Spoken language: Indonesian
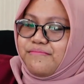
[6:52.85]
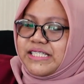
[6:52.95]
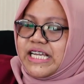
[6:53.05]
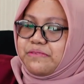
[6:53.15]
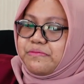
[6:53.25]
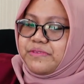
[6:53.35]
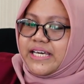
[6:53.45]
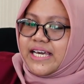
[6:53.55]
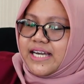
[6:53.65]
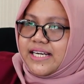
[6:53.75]
Masalah
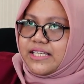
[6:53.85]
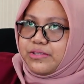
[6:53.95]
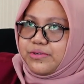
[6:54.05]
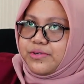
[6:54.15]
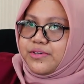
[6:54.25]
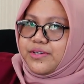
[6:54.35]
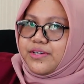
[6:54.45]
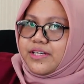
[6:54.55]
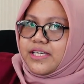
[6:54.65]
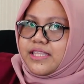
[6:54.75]
pembiayaan itu
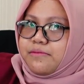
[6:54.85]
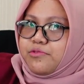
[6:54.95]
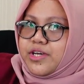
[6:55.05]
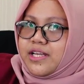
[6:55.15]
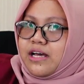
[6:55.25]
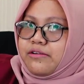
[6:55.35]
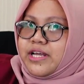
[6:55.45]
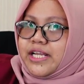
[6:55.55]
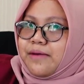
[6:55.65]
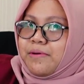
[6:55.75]
kita mungkin kalau
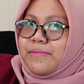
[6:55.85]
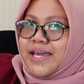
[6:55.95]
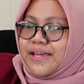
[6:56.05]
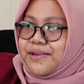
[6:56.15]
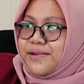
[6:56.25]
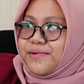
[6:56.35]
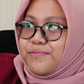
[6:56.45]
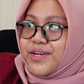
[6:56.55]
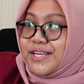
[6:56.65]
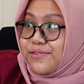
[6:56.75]
dari APBN
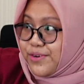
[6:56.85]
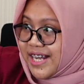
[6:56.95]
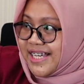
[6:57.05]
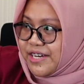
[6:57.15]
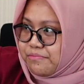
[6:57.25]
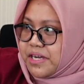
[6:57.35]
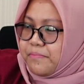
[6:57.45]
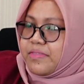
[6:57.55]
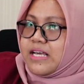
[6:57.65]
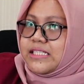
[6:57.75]
mungkin kurang ya Mbak.
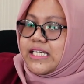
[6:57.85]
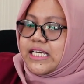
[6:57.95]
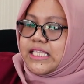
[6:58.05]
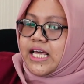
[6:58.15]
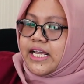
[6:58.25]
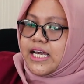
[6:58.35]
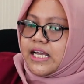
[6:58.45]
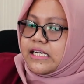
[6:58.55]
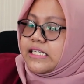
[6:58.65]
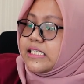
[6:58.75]
Jadi kita
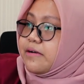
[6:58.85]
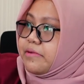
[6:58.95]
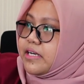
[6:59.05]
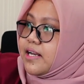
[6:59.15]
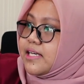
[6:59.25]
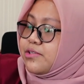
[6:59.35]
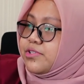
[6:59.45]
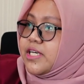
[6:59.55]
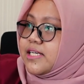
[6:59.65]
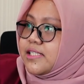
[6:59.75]
adakan kerjasama dengan
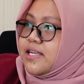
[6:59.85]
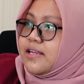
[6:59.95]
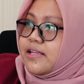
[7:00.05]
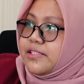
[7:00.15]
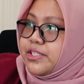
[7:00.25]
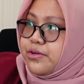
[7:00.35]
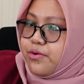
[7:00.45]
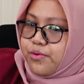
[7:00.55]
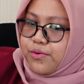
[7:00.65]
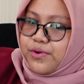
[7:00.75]
asosiasi dan
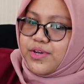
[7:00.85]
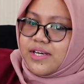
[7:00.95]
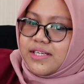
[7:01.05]
NGO